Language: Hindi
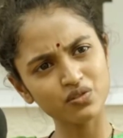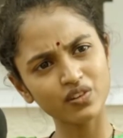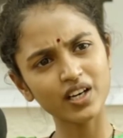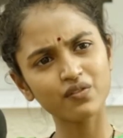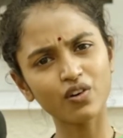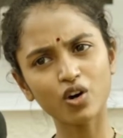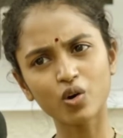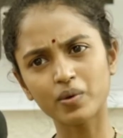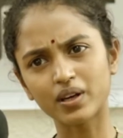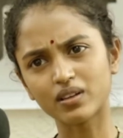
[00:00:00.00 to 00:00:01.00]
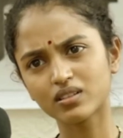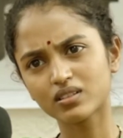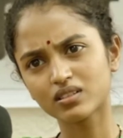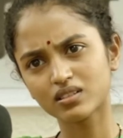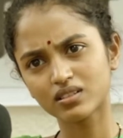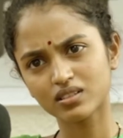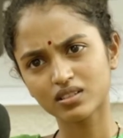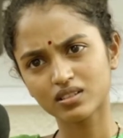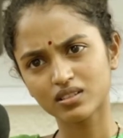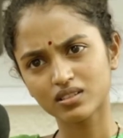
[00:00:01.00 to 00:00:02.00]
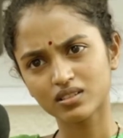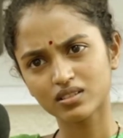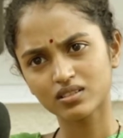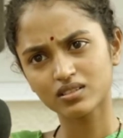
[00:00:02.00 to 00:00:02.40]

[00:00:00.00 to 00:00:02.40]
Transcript: और अंजलि है अपर्णा